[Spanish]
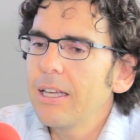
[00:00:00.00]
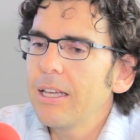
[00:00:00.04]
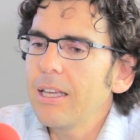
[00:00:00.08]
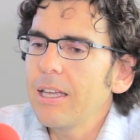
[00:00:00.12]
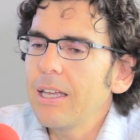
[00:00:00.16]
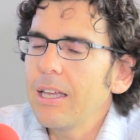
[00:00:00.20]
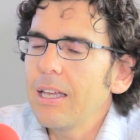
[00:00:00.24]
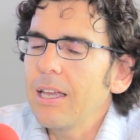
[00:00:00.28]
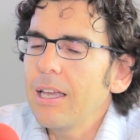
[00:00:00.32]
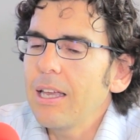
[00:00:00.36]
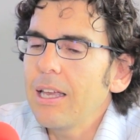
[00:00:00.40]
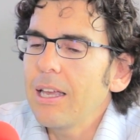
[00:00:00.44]

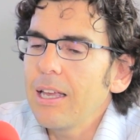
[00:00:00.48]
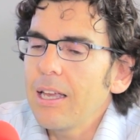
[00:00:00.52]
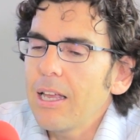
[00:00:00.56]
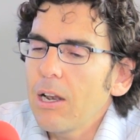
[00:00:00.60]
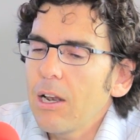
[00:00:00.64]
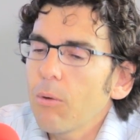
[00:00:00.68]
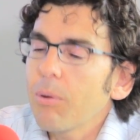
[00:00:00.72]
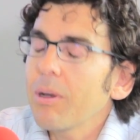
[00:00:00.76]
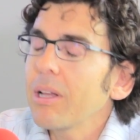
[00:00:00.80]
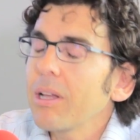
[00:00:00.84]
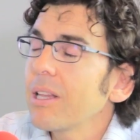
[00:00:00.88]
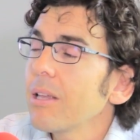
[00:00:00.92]
Y, el
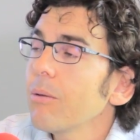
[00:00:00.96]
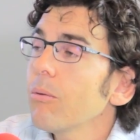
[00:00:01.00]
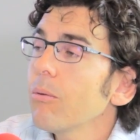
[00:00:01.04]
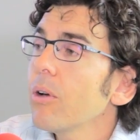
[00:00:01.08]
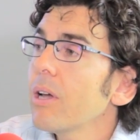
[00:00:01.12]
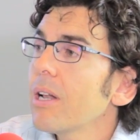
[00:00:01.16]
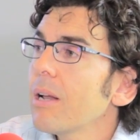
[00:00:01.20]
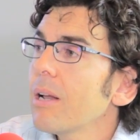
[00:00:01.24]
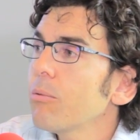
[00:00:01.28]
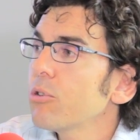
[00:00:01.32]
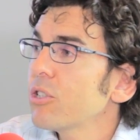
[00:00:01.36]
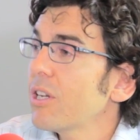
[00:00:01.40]
objetivo
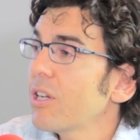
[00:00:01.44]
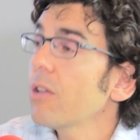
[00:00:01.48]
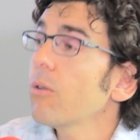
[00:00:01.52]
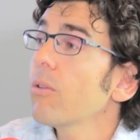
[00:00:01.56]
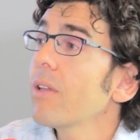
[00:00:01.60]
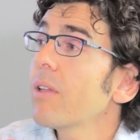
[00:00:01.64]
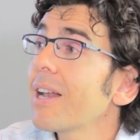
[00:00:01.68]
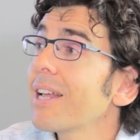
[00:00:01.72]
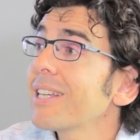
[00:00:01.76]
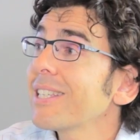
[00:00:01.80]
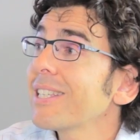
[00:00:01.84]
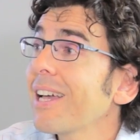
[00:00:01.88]
era pues,
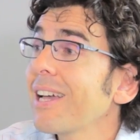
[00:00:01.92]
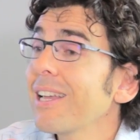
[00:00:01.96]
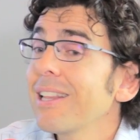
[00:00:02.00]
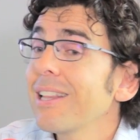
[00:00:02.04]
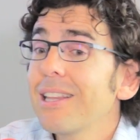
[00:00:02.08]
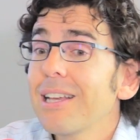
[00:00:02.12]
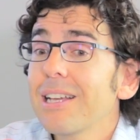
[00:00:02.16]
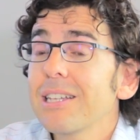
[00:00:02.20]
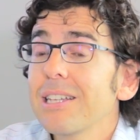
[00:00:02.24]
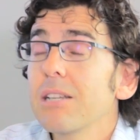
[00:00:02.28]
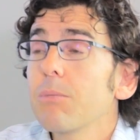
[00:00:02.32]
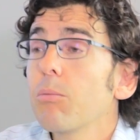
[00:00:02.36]
ayudar a esa
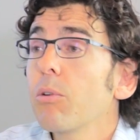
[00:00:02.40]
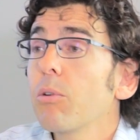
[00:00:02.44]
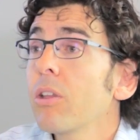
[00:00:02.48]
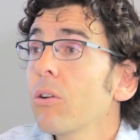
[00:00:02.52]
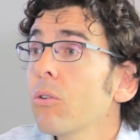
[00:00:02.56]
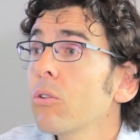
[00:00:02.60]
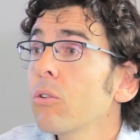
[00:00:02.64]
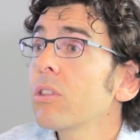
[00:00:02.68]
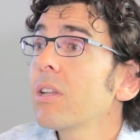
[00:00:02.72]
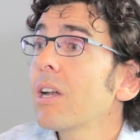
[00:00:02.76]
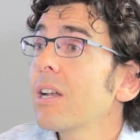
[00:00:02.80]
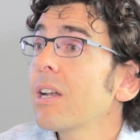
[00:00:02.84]
gente que se puede
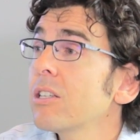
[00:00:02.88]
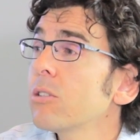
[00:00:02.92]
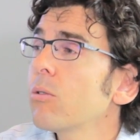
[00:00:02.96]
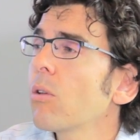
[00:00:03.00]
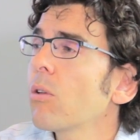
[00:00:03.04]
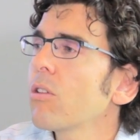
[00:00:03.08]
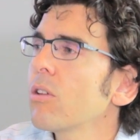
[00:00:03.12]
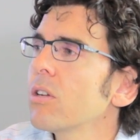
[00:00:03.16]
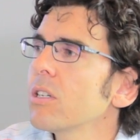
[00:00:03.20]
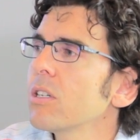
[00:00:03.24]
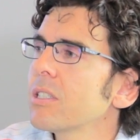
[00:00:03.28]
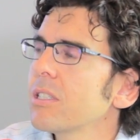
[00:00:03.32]
encontrar en
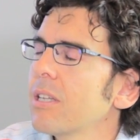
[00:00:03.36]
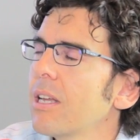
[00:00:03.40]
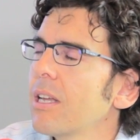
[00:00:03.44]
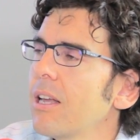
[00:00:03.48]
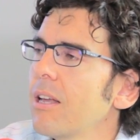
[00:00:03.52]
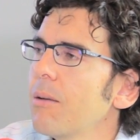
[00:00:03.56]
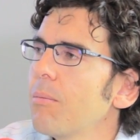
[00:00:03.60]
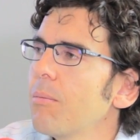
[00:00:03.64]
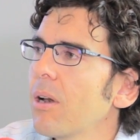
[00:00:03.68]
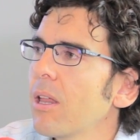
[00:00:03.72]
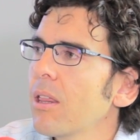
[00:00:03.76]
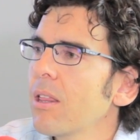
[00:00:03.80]
situaciones
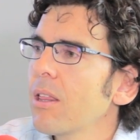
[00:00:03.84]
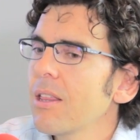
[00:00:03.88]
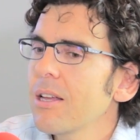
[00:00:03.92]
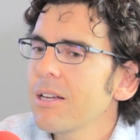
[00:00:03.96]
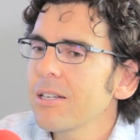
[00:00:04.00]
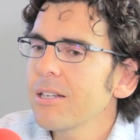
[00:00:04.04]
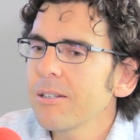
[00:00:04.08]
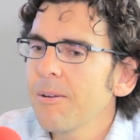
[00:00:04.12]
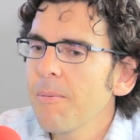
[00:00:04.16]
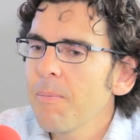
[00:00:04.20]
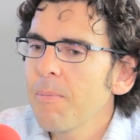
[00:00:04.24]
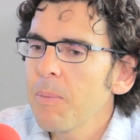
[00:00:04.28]

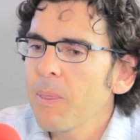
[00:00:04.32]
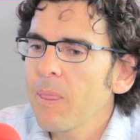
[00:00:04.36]
parecidas.